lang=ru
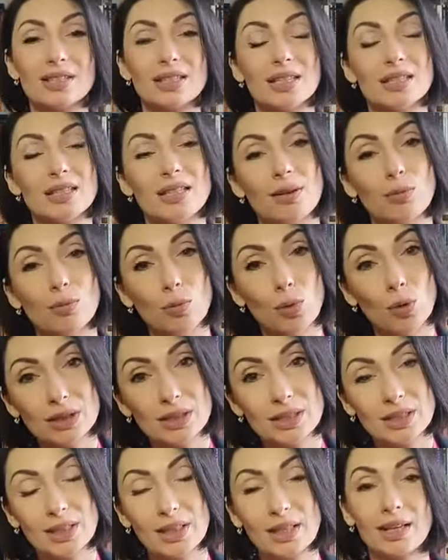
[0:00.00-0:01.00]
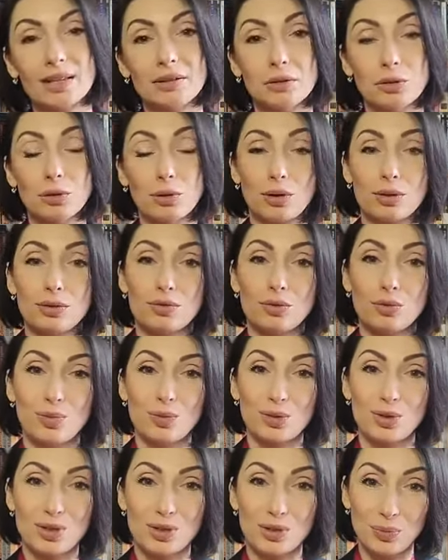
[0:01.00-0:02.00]
за те эмоции, которые вы
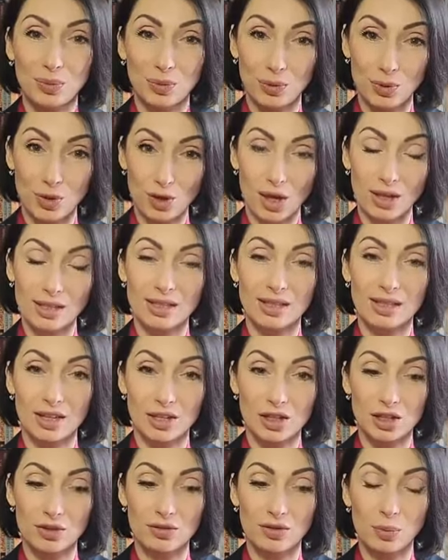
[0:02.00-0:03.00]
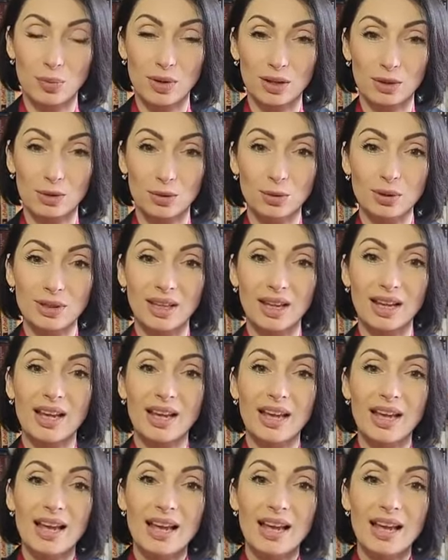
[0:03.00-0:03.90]
будете получать от нашего продукта.